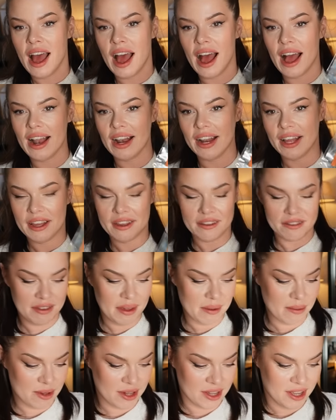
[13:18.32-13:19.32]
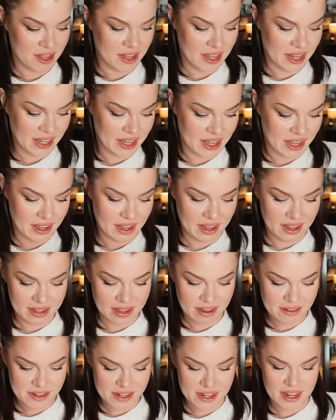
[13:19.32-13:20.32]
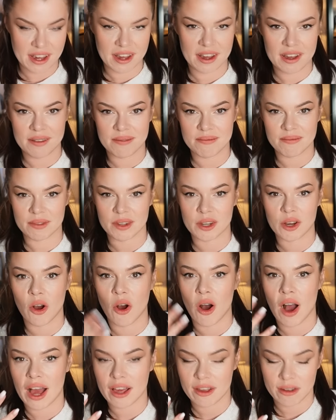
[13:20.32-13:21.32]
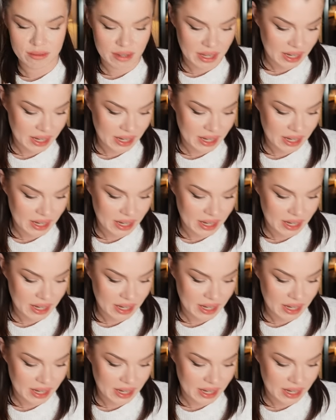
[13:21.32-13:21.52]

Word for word: ale wiem, że dzieciaki zawsze kochają